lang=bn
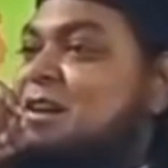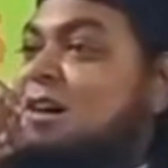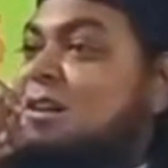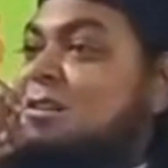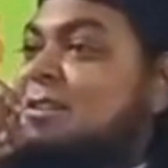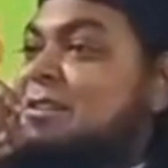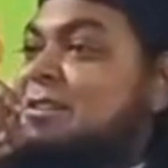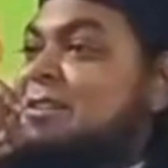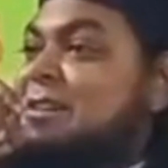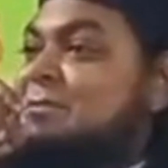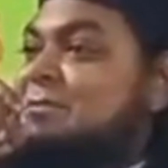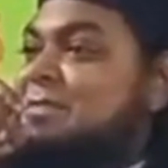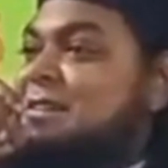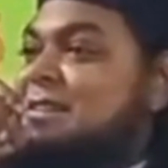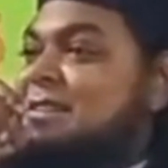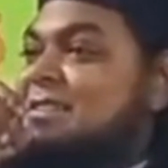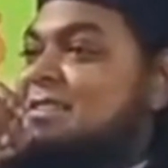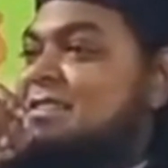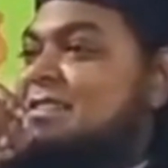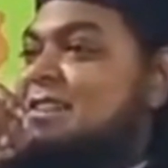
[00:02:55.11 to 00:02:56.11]
আল্লাহর দিয়া
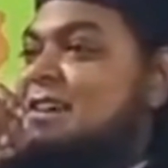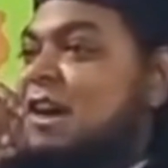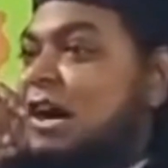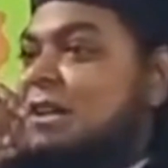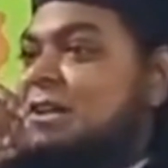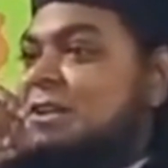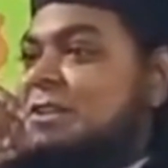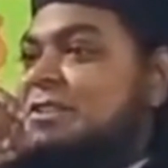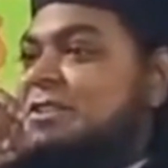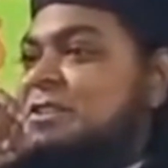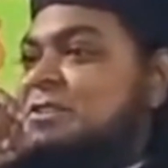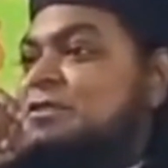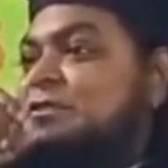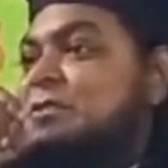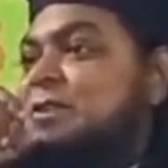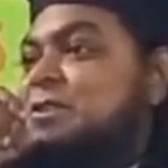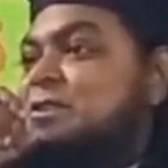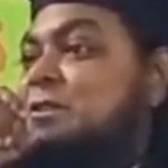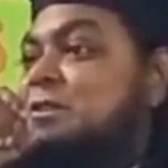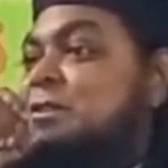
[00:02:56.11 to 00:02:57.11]
মাল আল্লাহর দিয়া
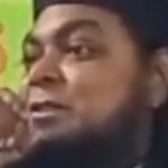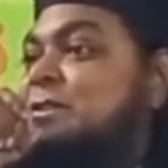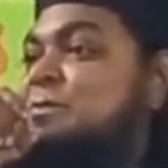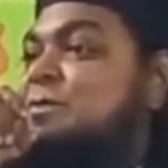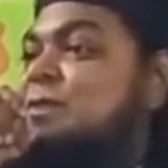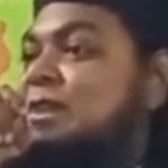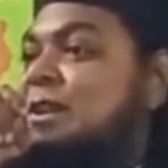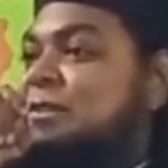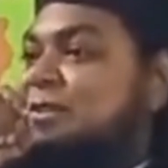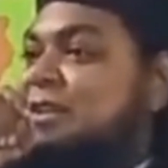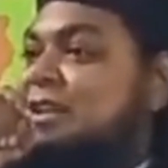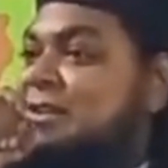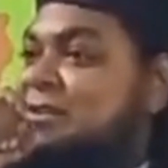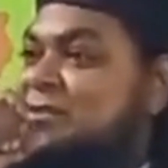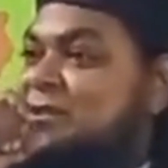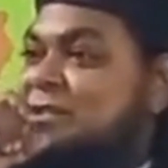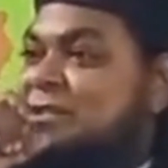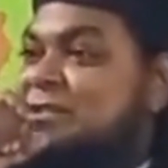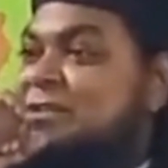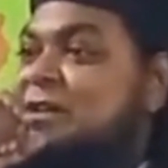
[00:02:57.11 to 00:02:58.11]
সময় সঠিক মূল্যায়ন না
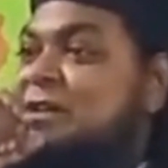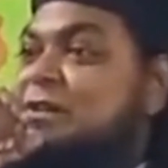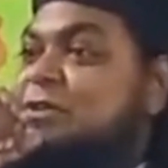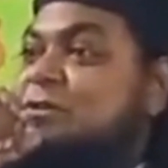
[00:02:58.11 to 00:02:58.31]
করিস